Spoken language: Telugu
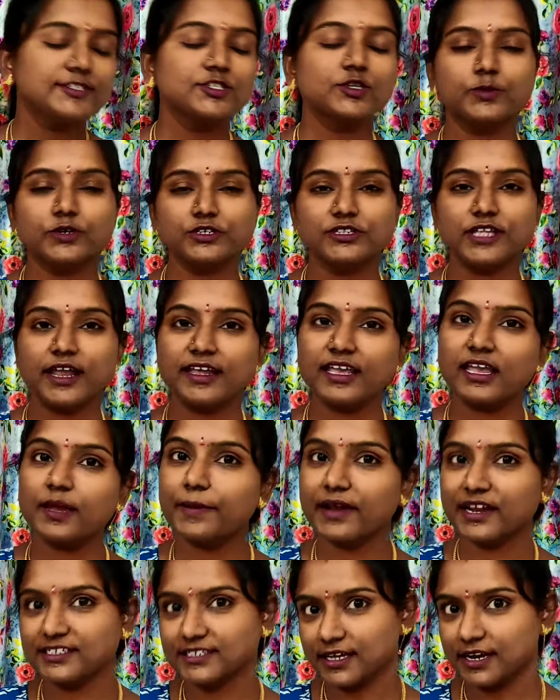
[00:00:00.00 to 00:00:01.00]
సో మొత్తానికి
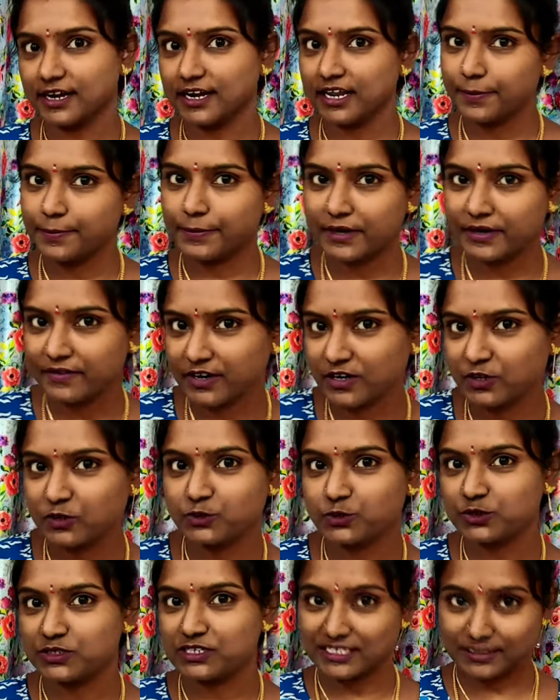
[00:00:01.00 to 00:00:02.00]
మన ఛానల్ని ఇప్పటి
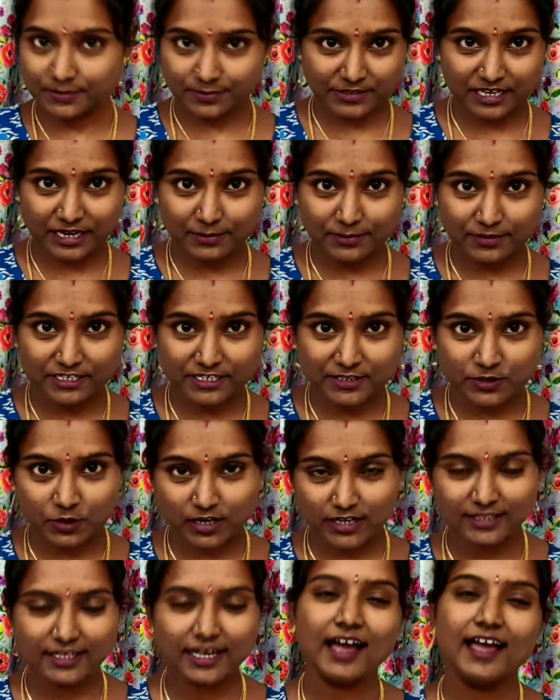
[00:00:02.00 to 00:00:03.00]
వరకు చూసి సబ్స్క్రైబ్
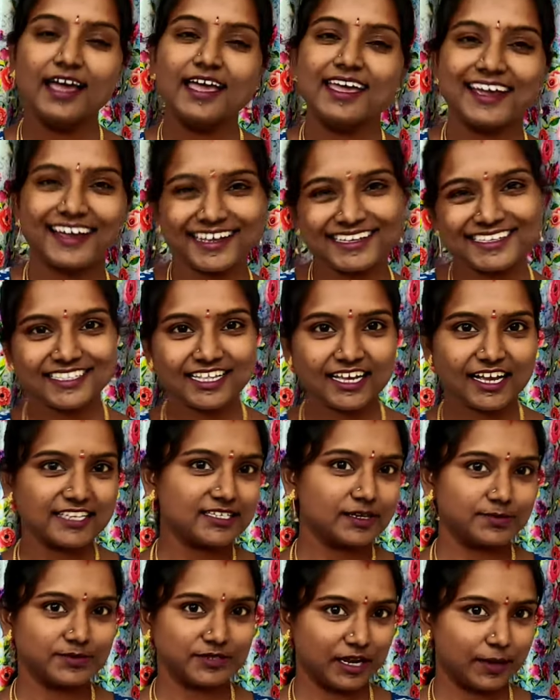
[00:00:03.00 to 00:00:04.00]
చేసుకోలేదా
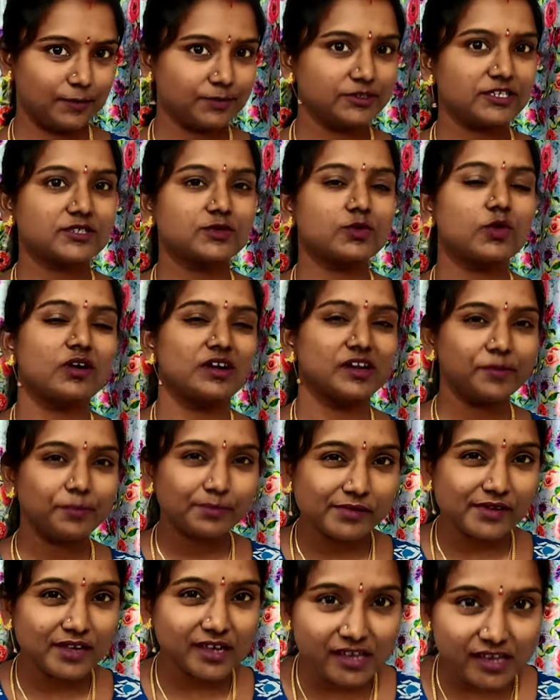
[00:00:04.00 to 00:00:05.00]
ఖచ్చితంగా సబ్స్క్రైబ్ చేసుకోండి
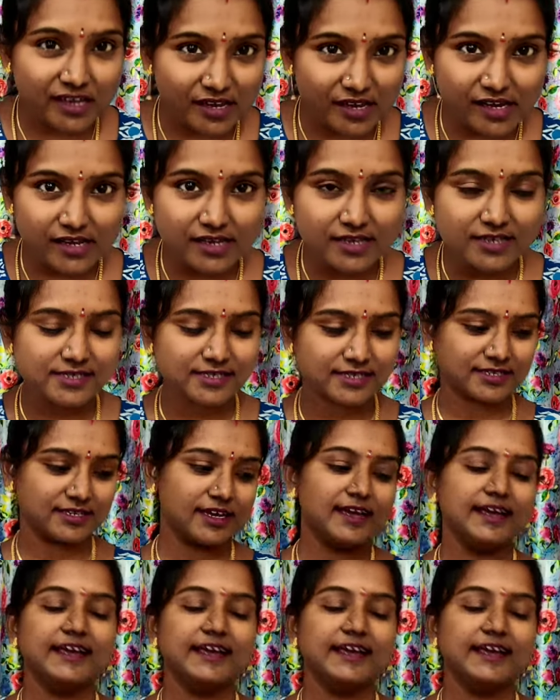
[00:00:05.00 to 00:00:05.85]
ప్లీజ్